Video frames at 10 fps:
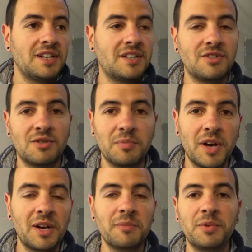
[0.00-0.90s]
si je te
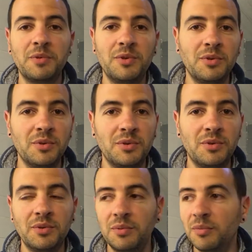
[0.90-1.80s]
parle un peu de,
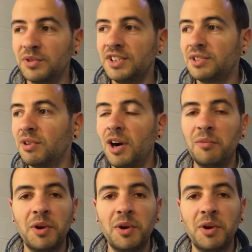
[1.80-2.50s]
mon histoire,